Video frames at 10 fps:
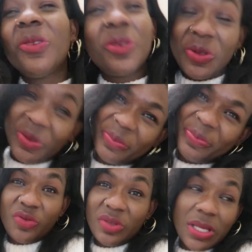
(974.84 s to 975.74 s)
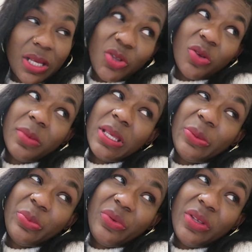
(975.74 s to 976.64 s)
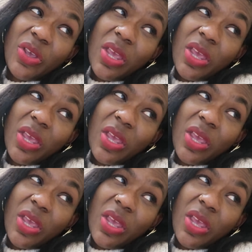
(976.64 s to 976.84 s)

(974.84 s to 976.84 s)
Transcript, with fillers: Donc non. Je vous demain puis